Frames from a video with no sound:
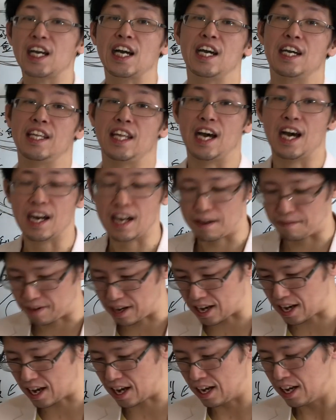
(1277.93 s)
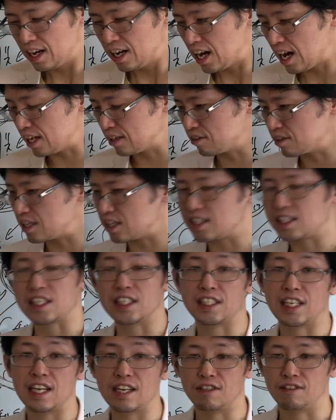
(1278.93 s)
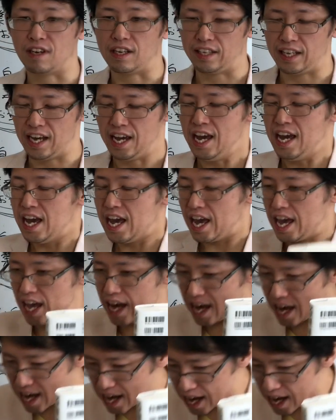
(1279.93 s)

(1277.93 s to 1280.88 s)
会であれば、ギリシャ政府はね、永